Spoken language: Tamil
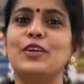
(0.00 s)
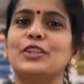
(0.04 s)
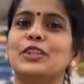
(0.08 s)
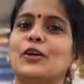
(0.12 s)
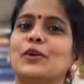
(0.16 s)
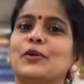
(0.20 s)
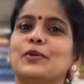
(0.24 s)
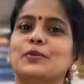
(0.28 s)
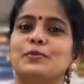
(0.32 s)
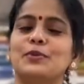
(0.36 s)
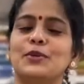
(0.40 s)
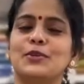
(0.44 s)

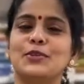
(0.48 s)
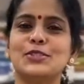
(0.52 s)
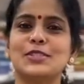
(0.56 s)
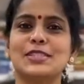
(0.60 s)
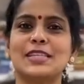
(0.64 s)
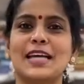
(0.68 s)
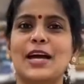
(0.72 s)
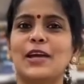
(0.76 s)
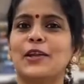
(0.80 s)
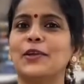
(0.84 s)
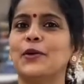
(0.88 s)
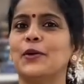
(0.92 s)
வித்தவுட் ப்ளவுஸ்
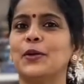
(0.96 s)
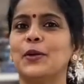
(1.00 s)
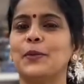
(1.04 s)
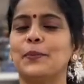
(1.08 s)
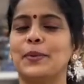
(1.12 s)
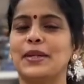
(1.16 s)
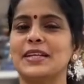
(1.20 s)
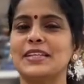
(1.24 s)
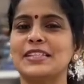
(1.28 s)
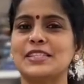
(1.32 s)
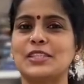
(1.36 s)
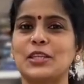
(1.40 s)
சாரியோட
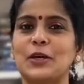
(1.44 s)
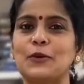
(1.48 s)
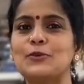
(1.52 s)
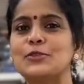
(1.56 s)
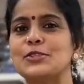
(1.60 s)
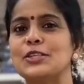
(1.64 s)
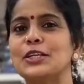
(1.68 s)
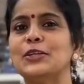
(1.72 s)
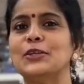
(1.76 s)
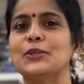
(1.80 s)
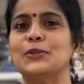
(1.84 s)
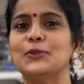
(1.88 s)
ப்ரைஸ்
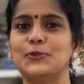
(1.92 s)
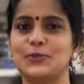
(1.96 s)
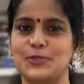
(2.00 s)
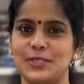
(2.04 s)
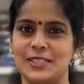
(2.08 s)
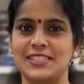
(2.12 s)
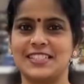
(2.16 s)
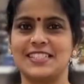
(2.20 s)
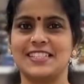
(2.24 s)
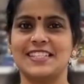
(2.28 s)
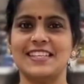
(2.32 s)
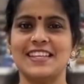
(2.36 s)
தௌசண்ட் டூ
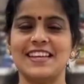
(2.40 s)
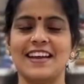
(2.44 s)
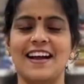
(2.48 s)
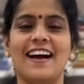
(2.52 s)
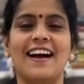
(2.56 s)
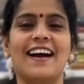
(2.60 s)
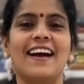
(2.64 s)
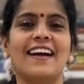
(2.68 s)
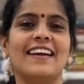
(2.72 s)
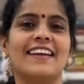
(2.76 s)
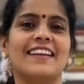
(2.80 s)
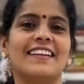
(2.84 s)
சிக்ஸ்டி
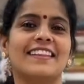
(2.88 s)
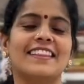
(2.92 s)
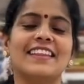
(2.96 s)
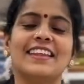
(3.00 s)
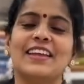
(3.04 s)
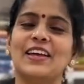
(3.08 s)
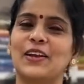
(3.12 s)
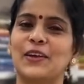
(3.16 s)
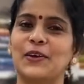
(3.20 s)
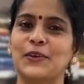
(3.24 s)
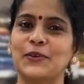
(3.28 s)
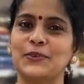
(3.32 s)
ஆயிரத்தி
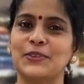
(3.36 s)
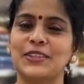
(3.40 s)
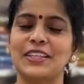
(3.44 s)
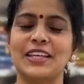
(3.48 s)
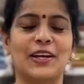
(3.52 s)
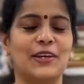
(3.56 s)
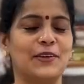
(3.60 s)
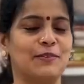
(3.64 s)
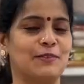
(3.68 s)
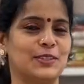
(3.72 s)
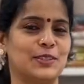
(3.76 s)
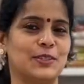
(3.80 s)
இரநூத்தி
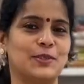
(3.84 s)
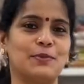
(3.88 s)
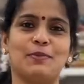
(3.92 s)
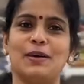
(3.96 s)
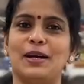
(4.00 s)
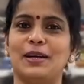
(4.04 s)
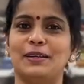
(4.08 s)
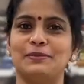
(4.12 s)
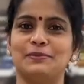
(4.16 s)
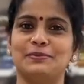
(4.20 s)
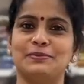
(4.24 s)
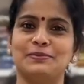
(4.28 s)
அறுபது
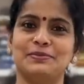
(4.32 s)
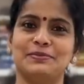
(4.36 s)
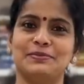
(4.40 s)
ரூபாய்